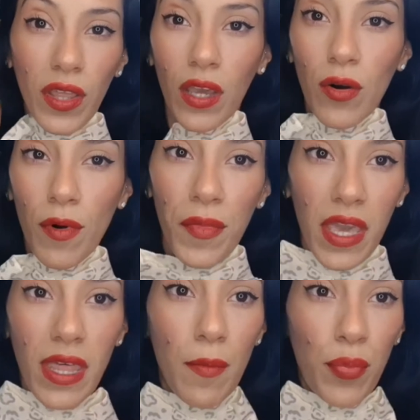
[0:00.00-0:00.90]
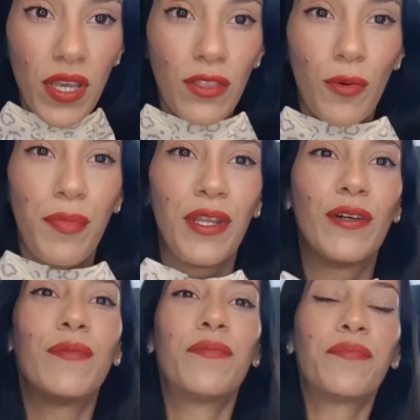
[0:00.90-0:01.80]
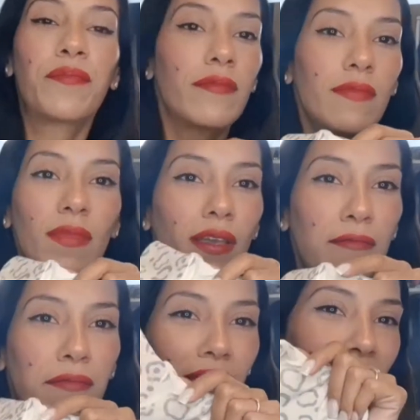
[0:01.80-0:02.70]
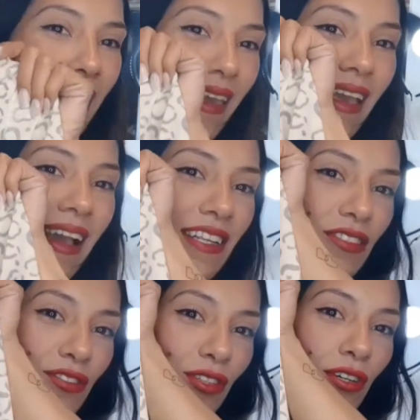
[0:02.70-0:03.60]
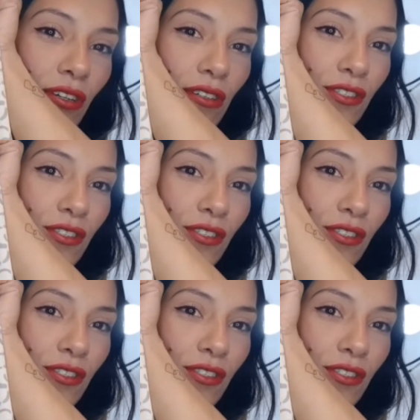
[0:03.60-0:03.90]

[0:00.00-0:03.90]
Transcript: de cómo me queda puesto, pero me encantó.